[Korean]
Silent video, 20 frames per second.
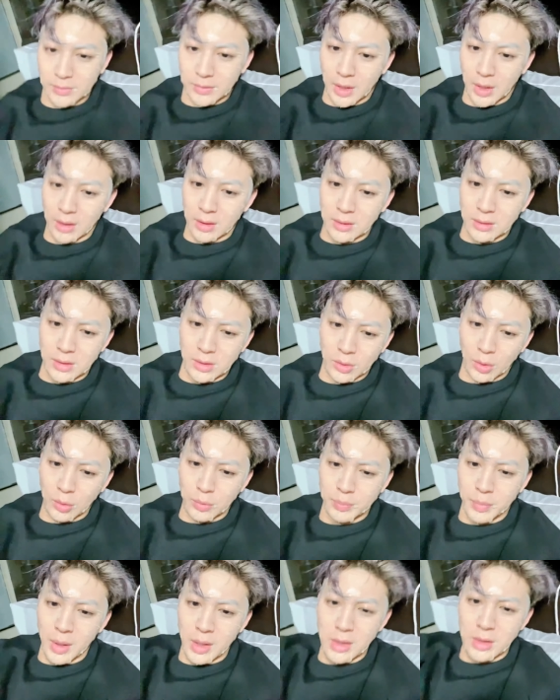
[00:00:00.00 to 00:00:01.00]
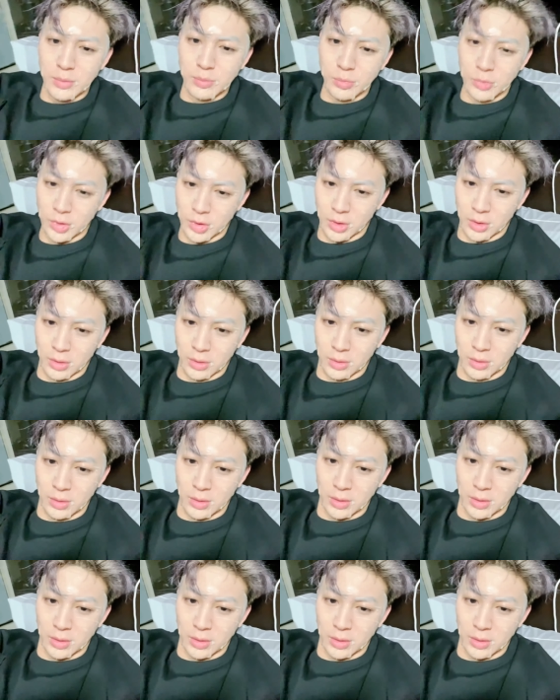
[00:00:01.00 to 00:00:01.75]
댓글이 너무 빨리 움직여.